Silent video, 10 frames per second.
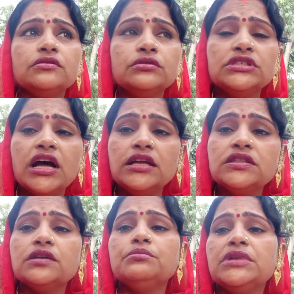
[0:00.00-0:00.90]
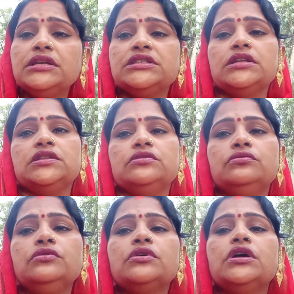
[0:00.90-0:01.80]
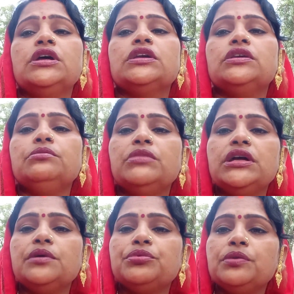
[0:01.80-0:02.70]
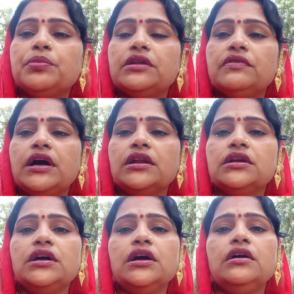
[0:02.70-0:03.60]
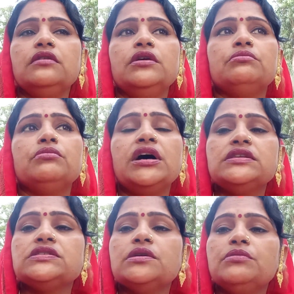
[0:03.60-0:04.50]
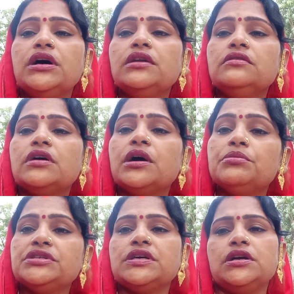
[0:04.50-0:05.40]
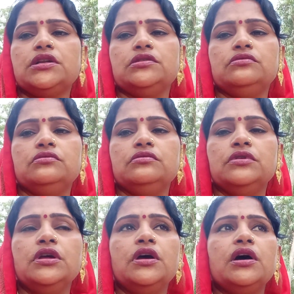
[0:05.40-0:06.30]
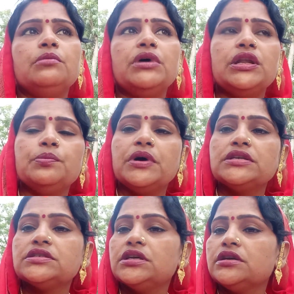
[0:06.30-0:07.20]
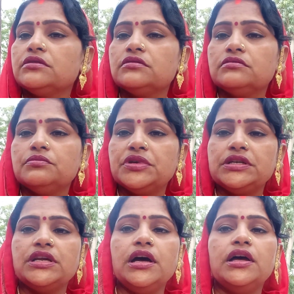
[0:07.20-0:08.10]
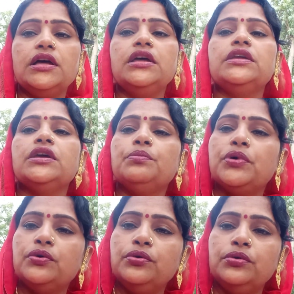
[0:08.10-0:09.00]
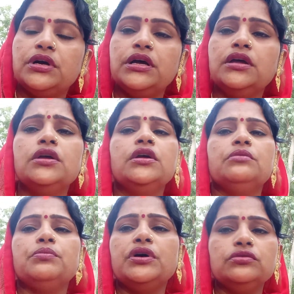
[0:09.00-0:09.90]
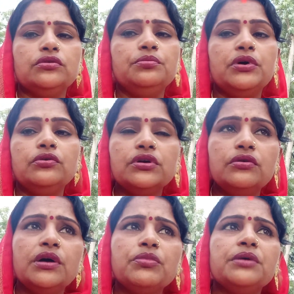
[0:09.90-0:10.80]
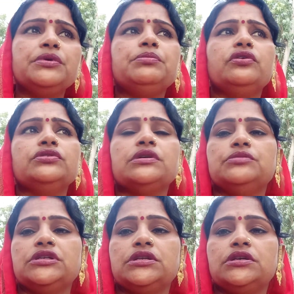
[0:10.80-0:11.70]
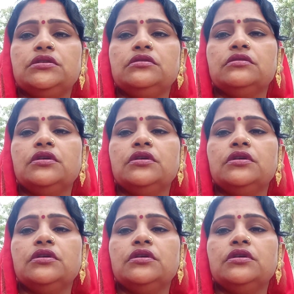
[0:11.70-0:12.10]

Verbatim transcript: तो जहाँ तक मैं जानती हूँ कि मैं अपने परिवार का मान सम्मान हमेशा करती हूँ हमारे पास एक बेटा है एक बहू है बहू तो बहू को हम कभी बहू समझे नहीं